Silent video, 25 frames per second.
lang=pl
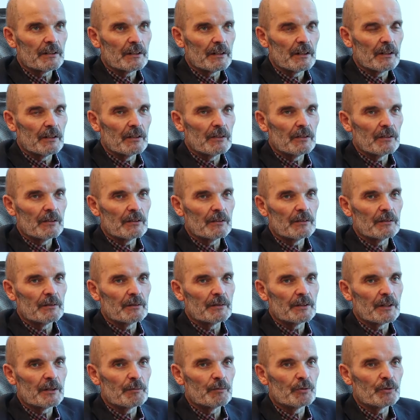tego,
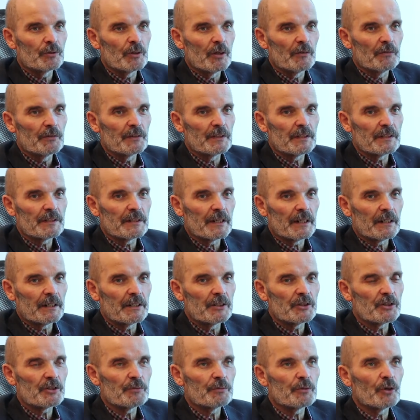y, tej budowy jest
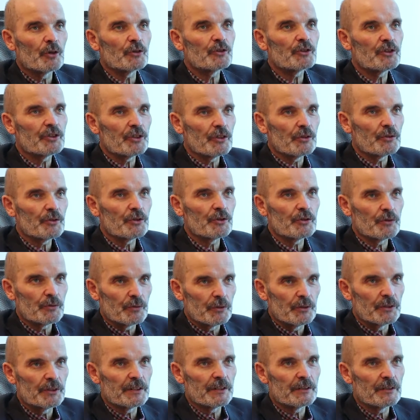takie, żeby odciążyć
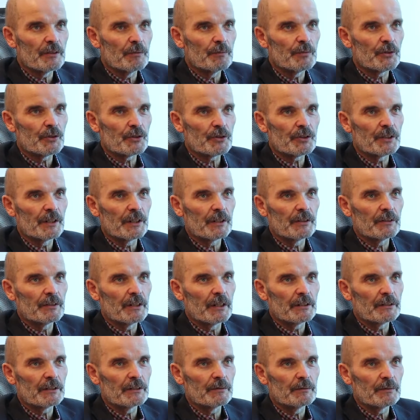ulicę Dąbrowskiego
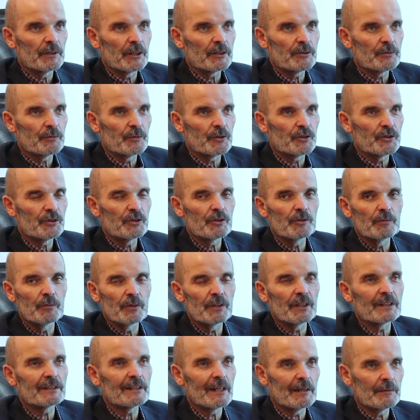na, tej, na tym odcinku,
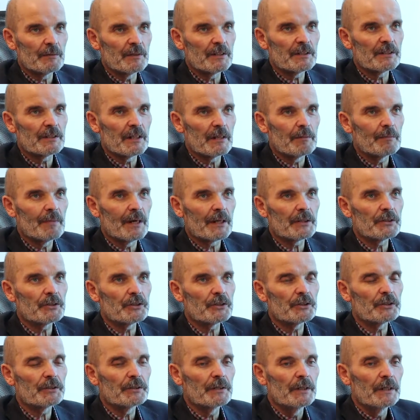bo ona tam jest
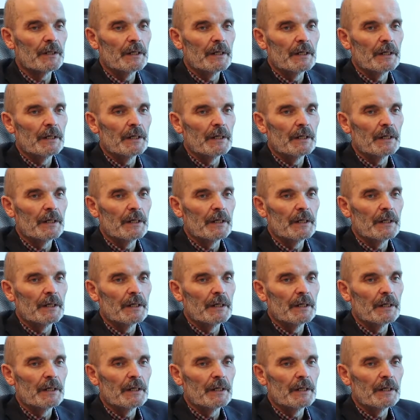najbardziej